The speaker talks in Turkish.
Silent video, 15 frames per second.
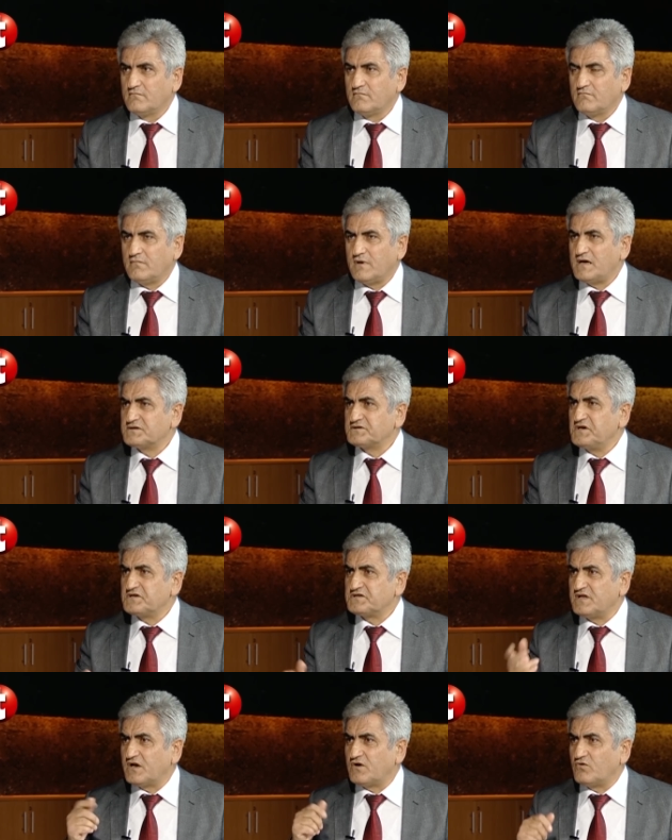başka
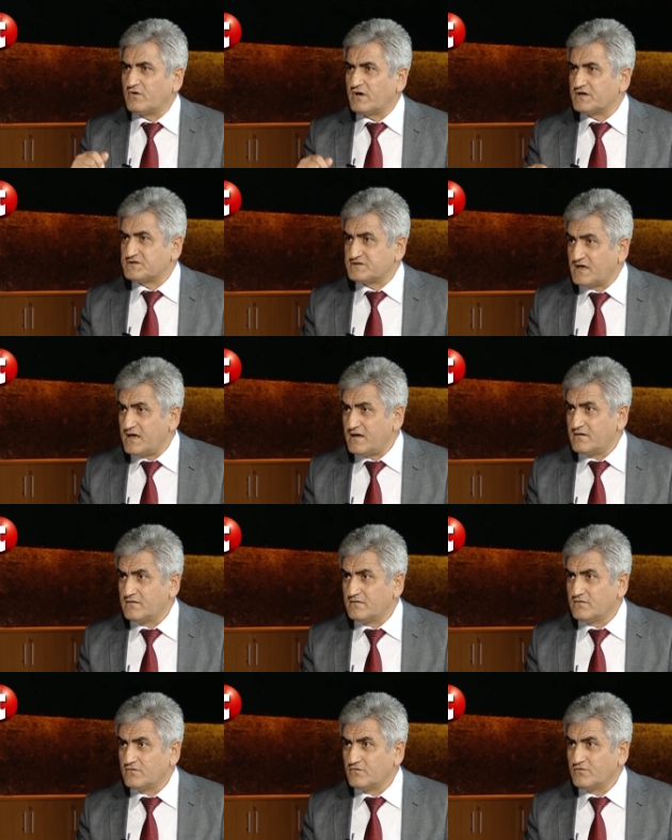işlerle uğraşsa
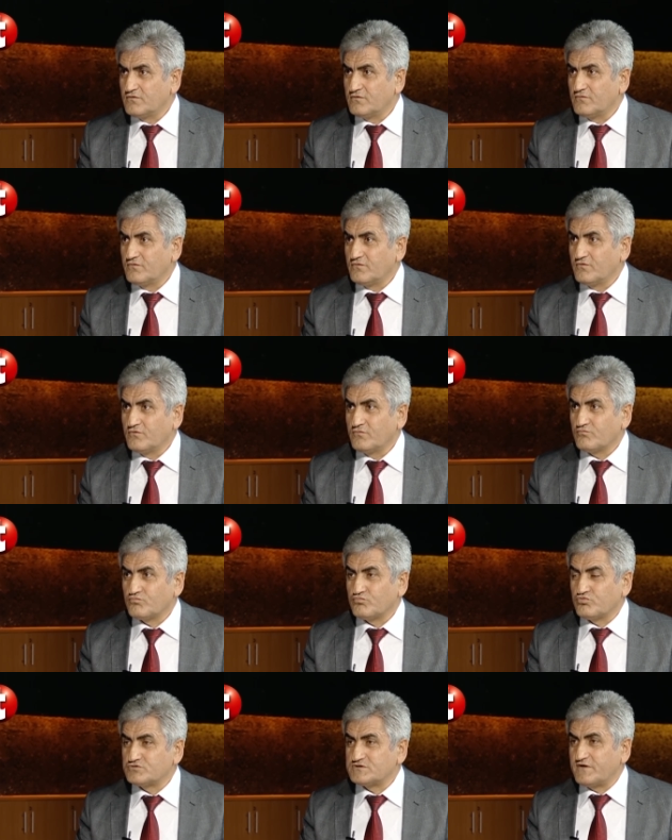
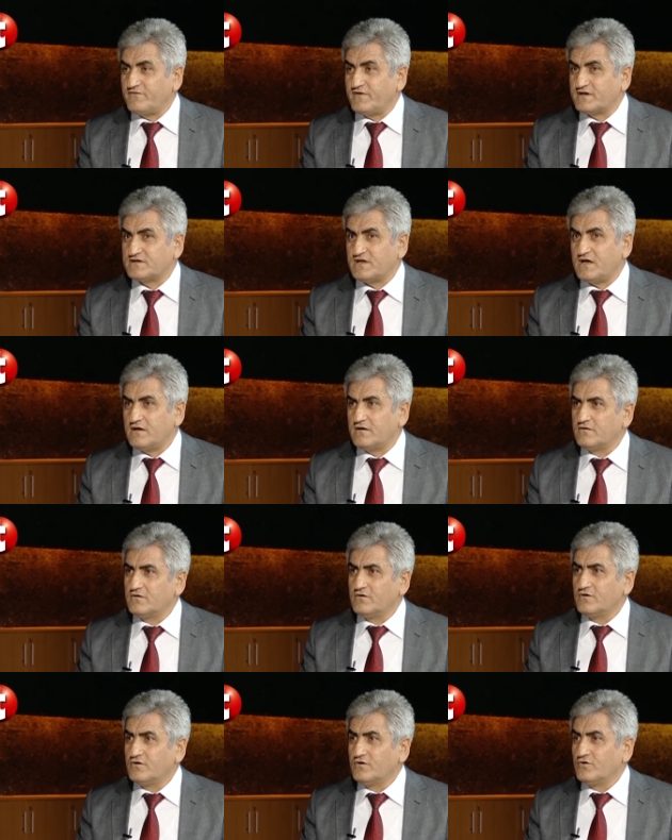bu sefer de
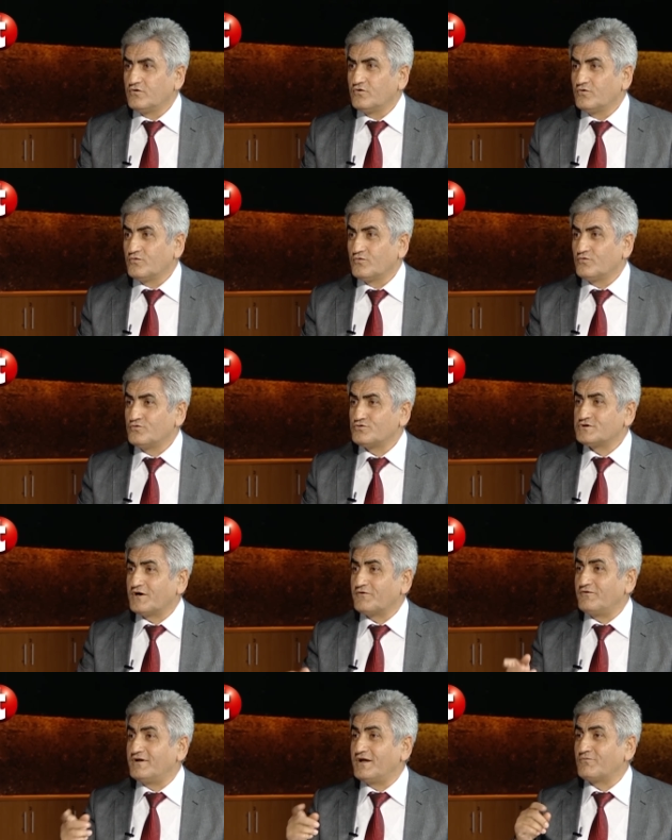üç
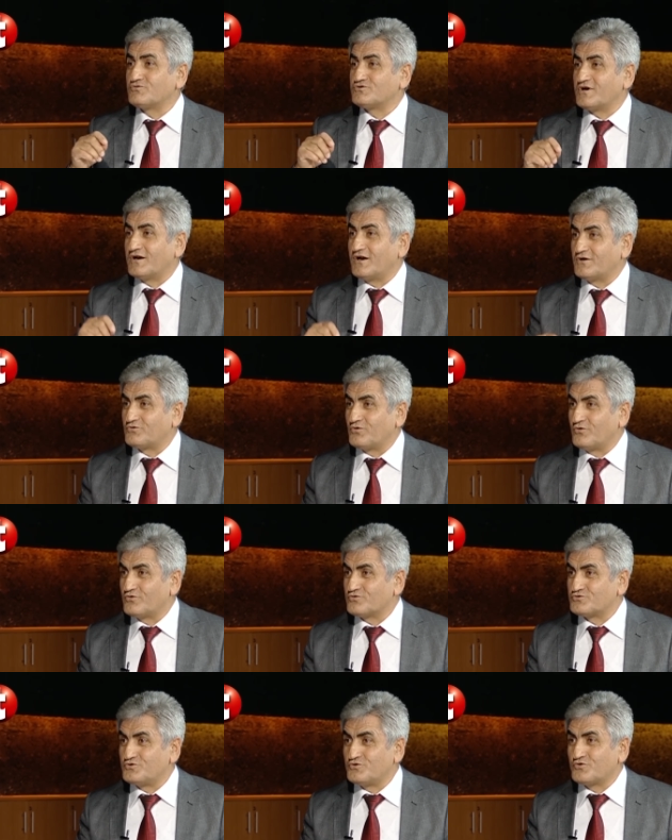harfliler musallat olur.
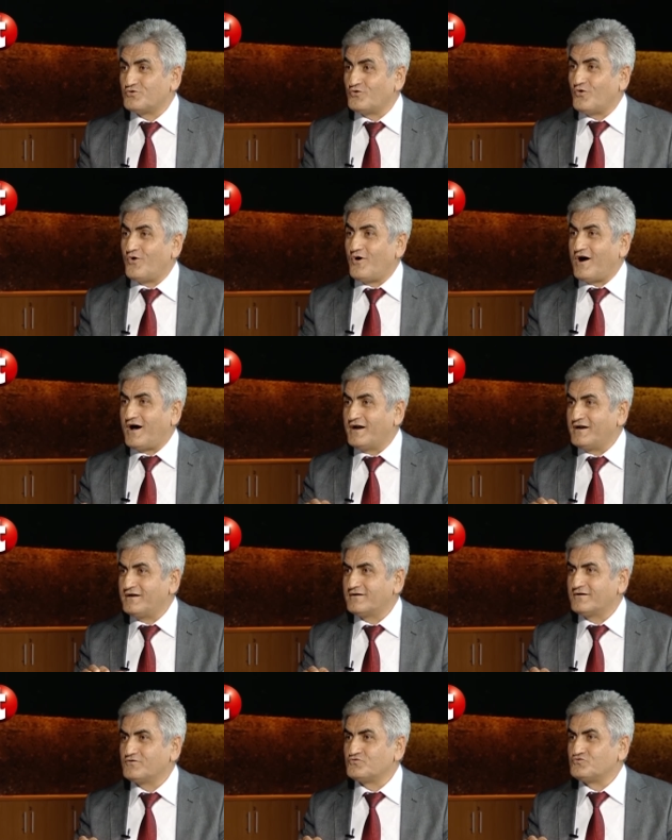Çünkü o an
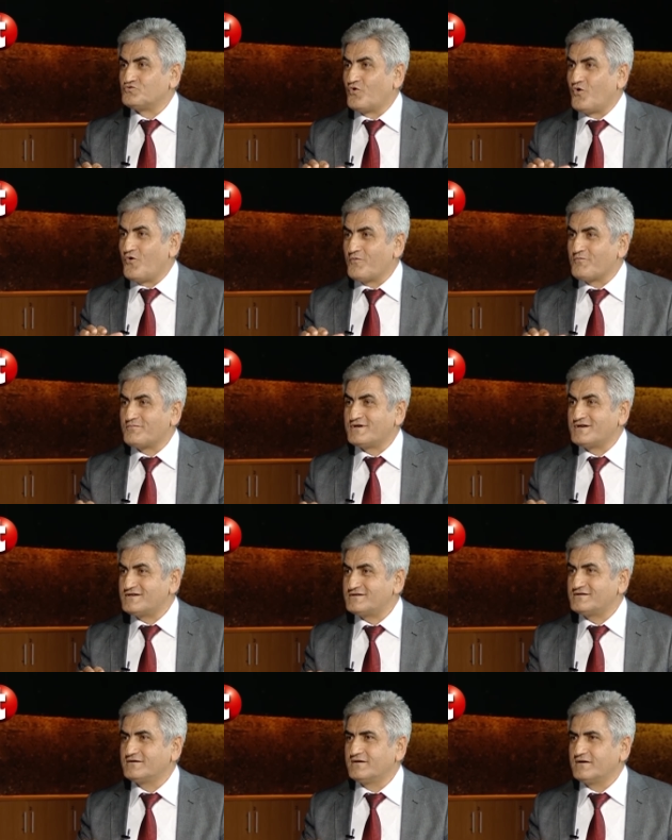yoğun
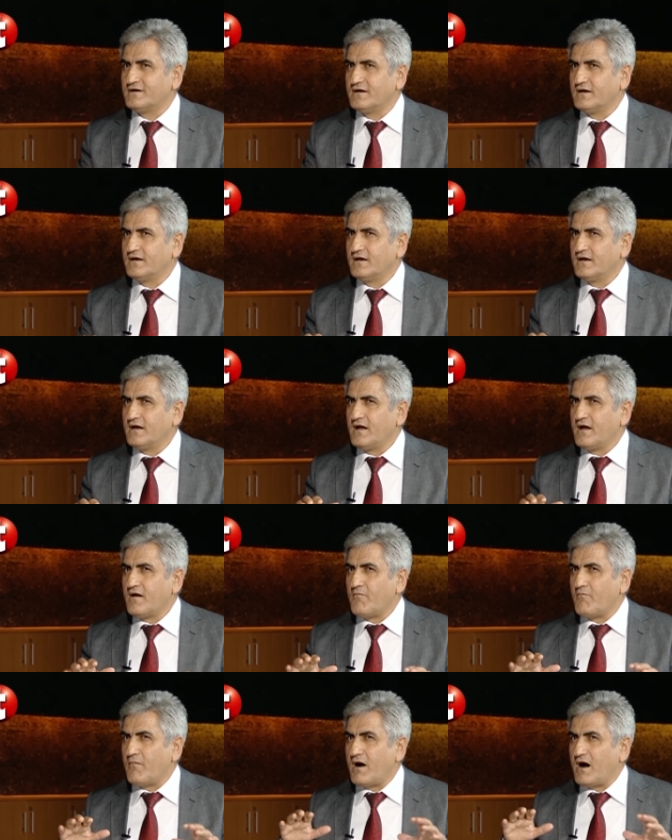bir
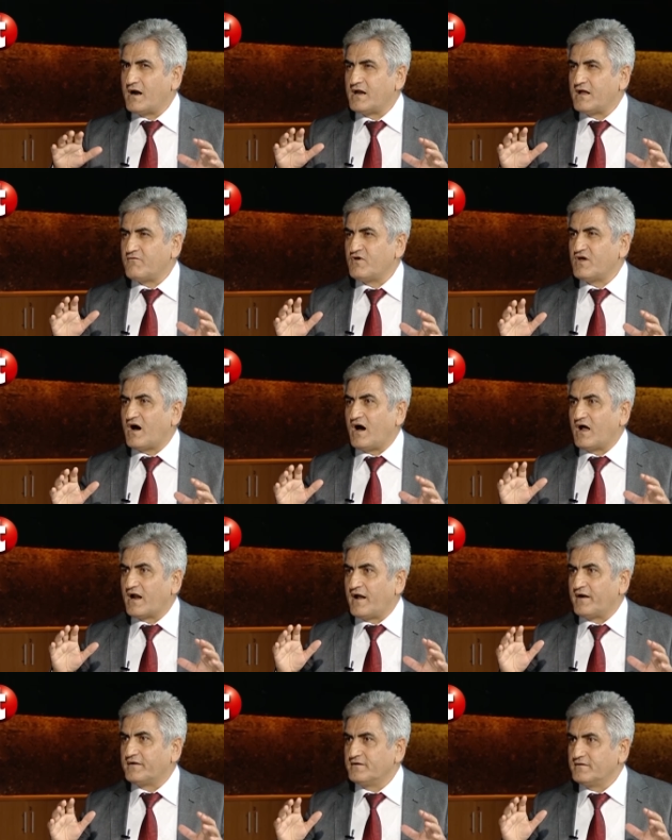manevi
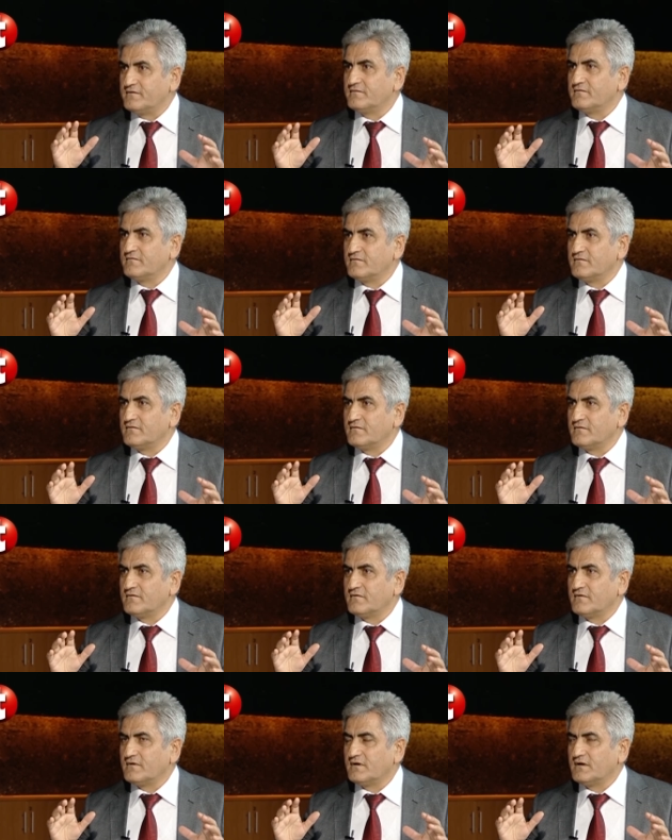alan. Evet.
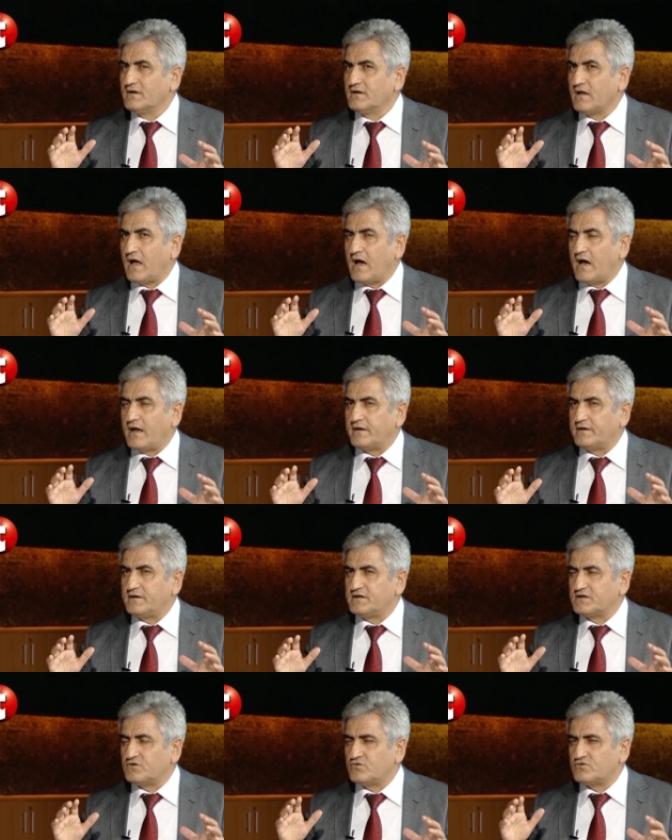Yani
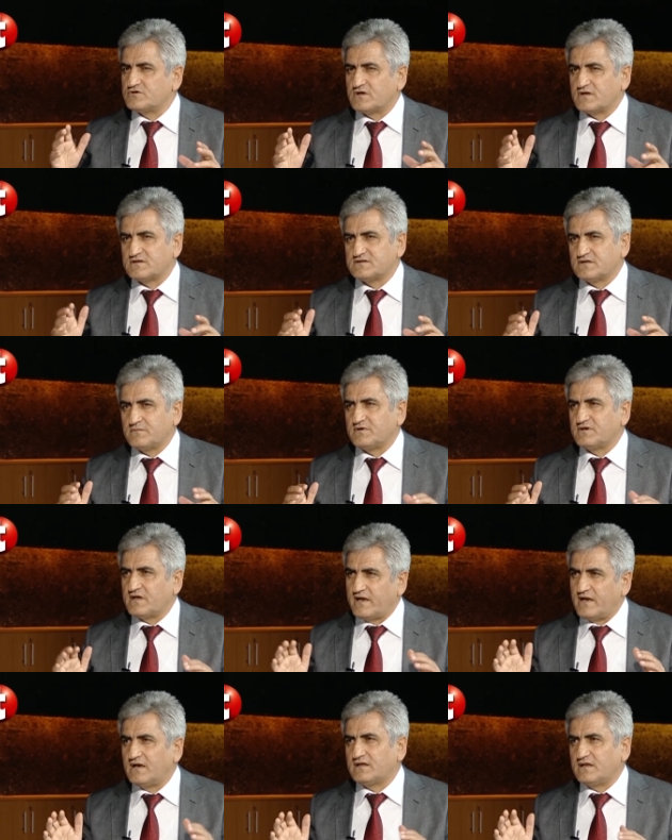iki üç arası gibi.
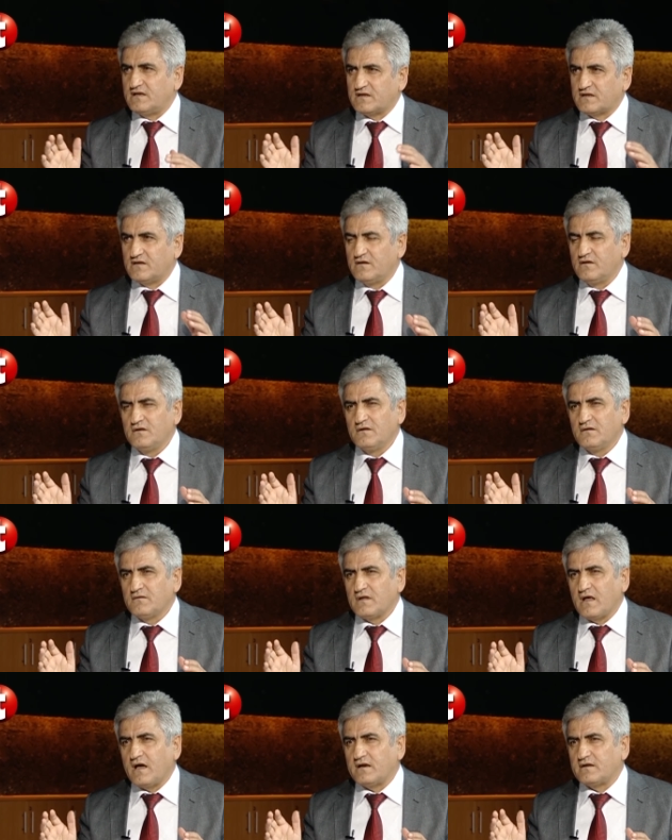Genellikle ilk,
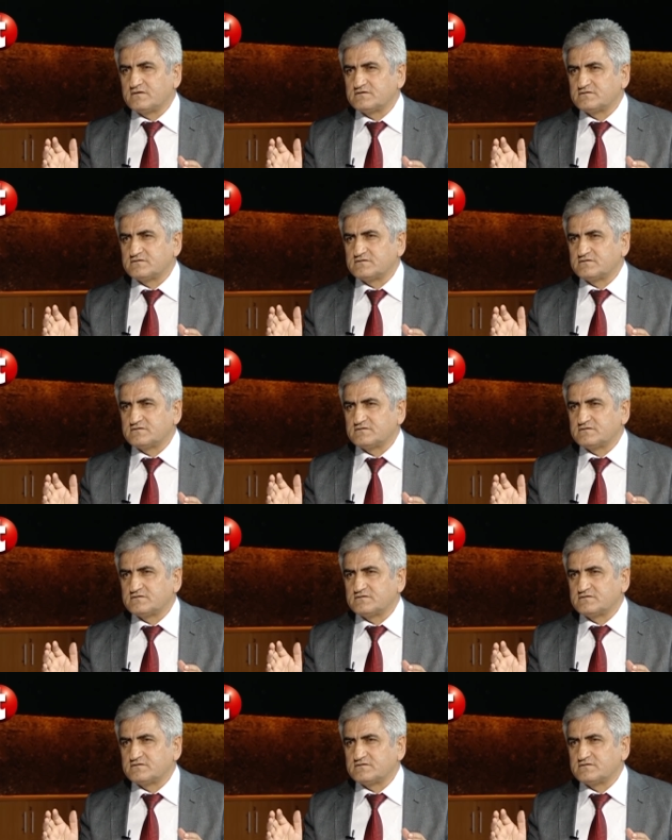yani